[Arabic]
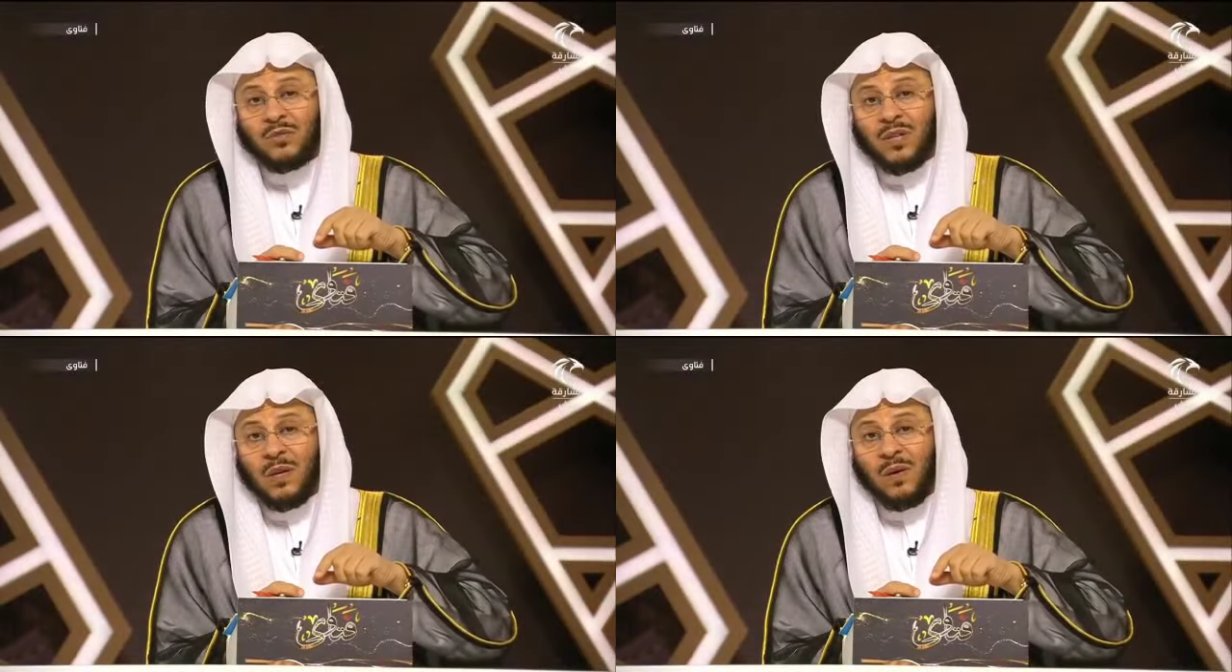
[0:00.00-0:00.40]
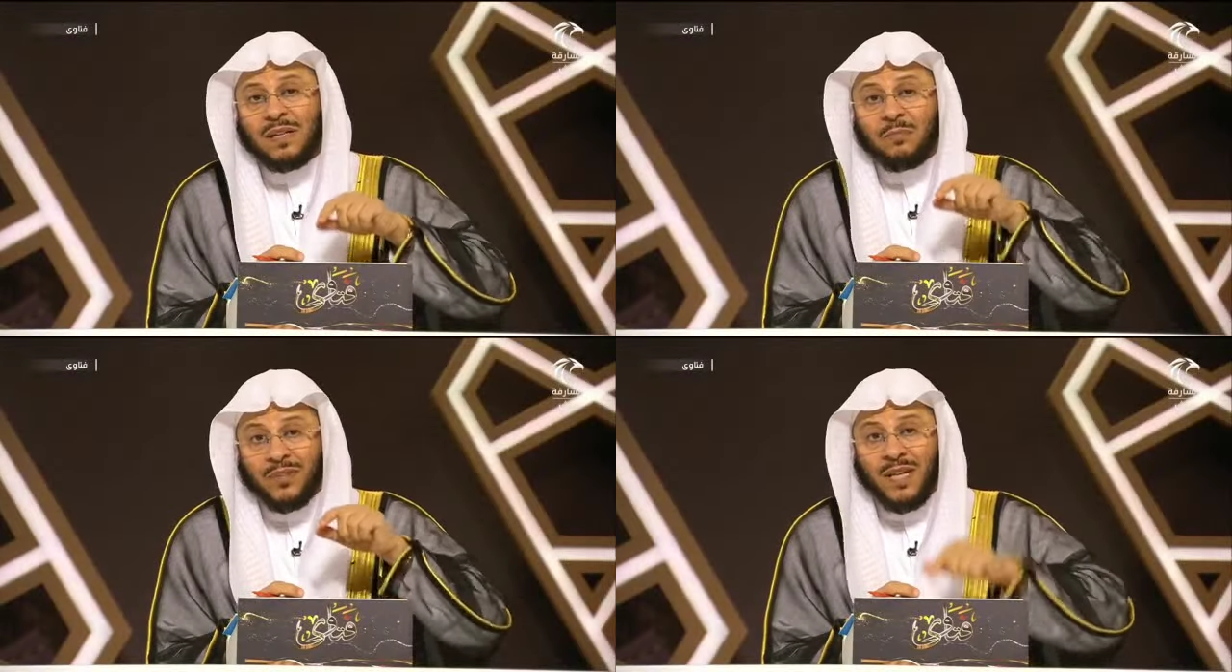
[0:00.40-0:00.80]
جل
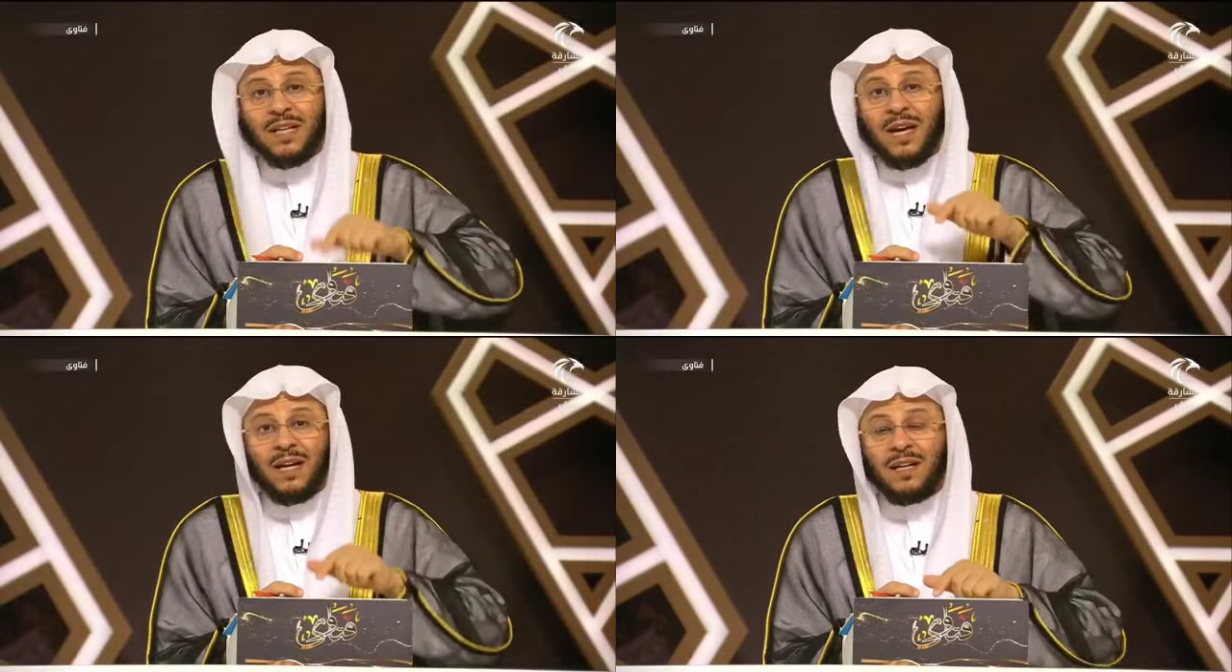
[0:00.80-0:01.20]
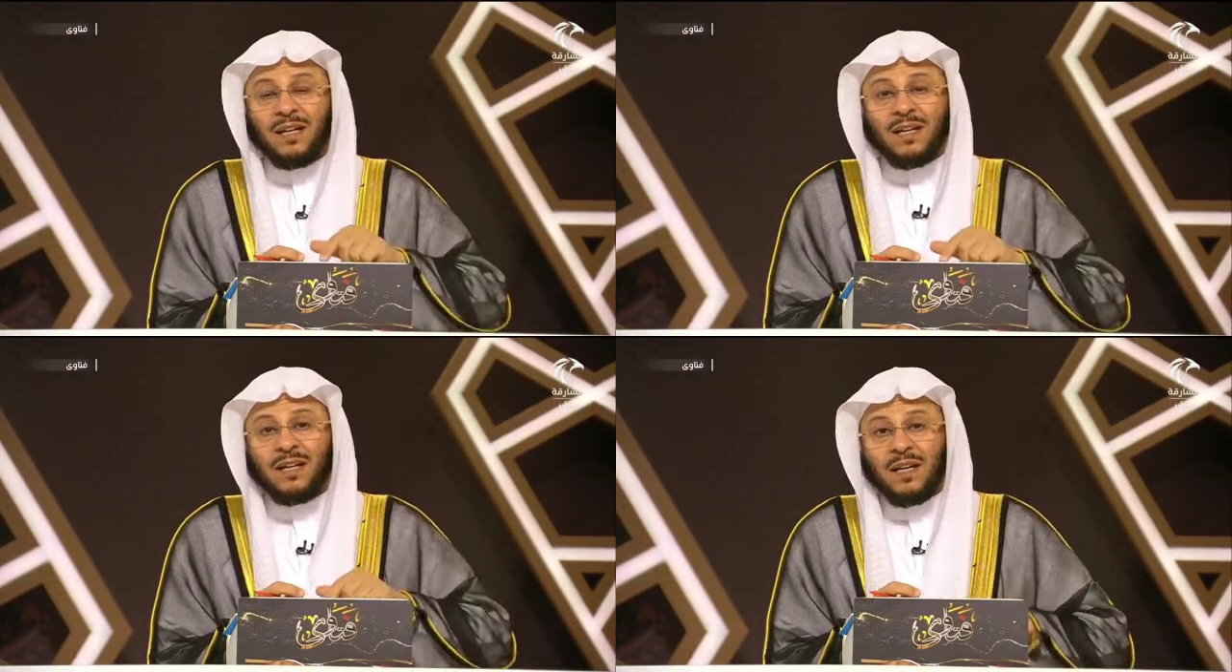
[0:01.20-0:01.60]
وعلا امتدح
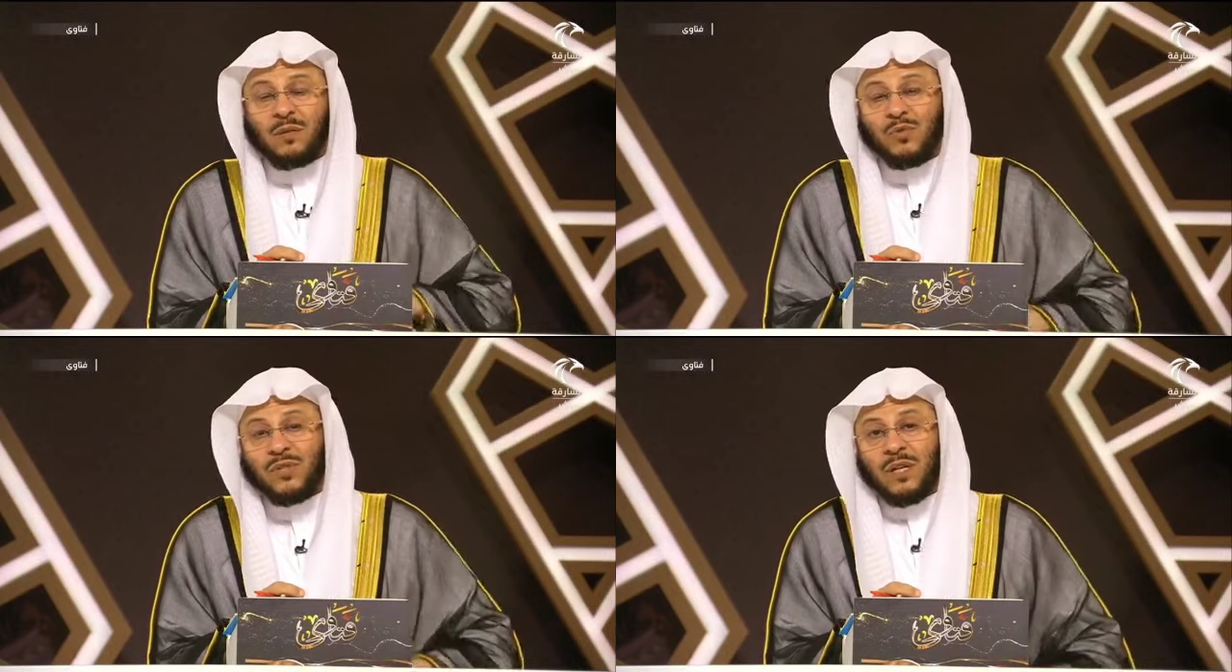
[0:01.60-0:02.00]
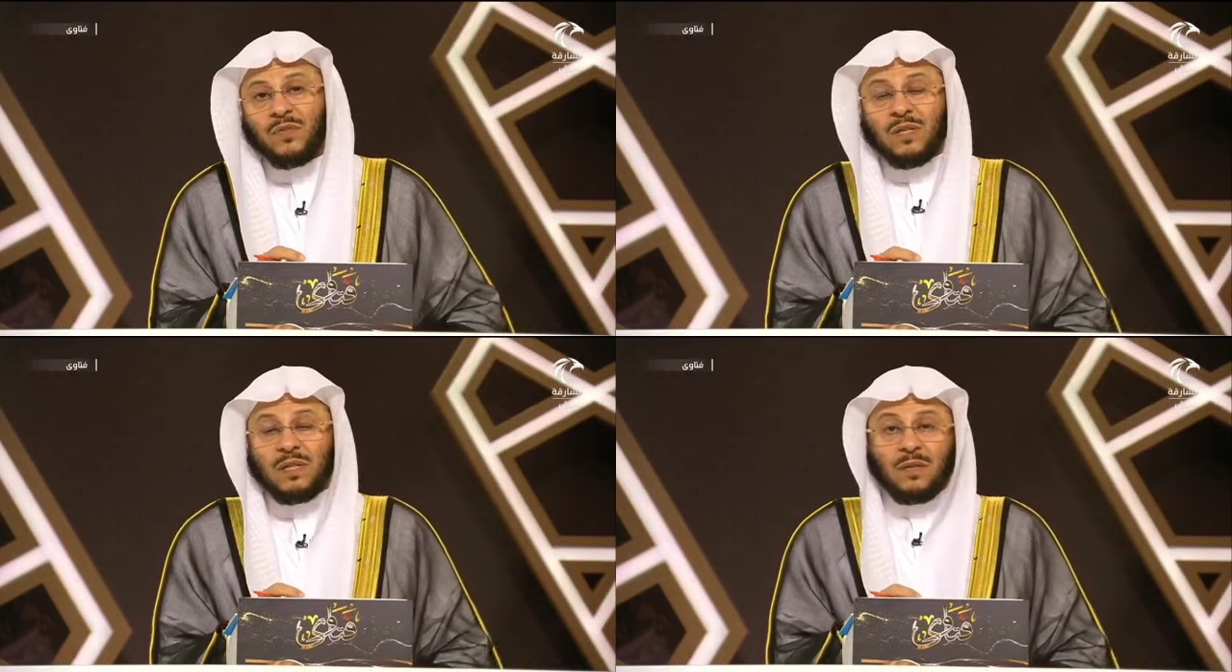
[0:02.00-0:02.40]

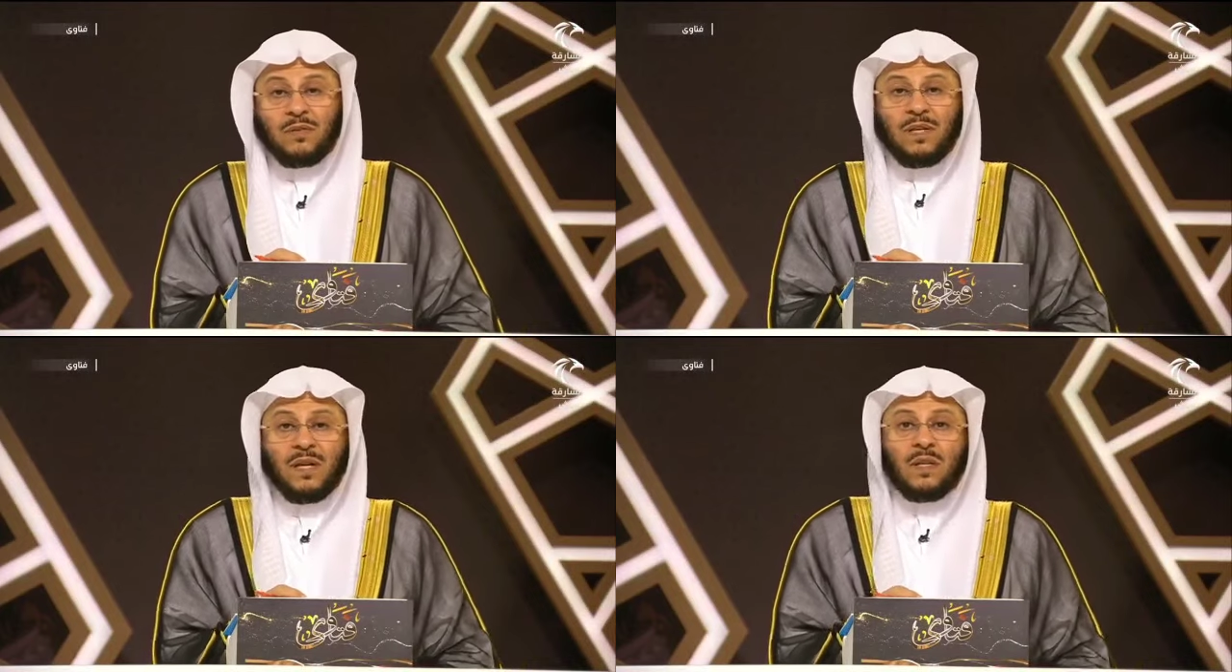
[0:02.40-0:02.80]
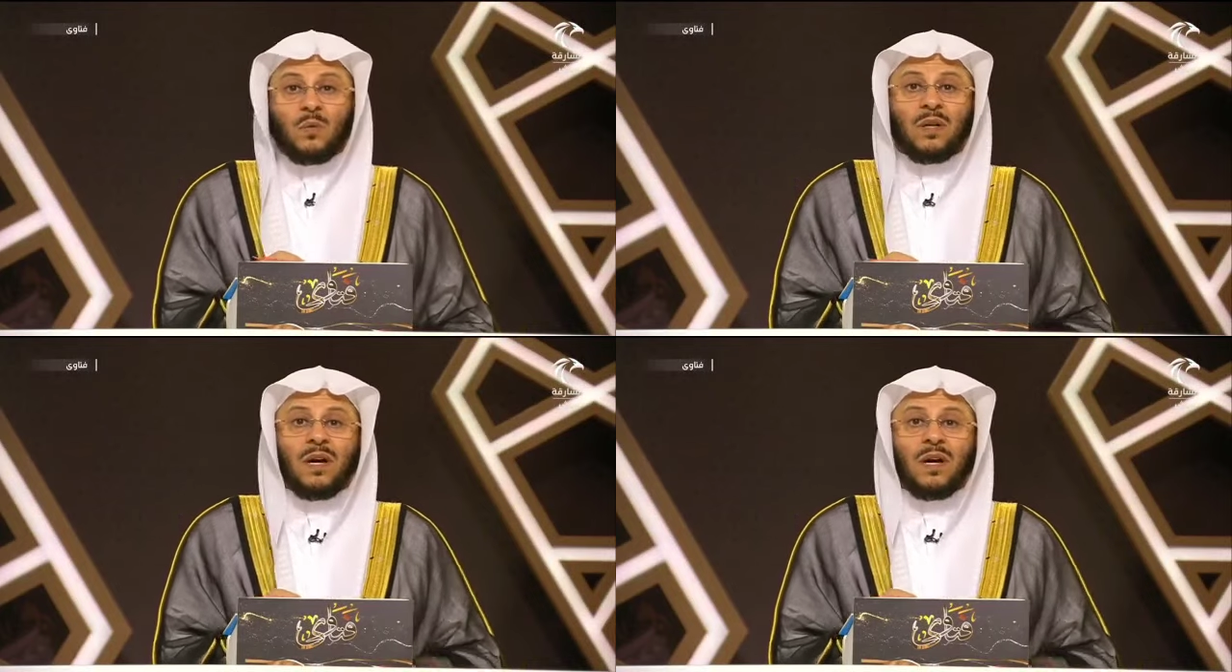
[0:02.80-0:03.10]
المستغفرين في هذا الوقت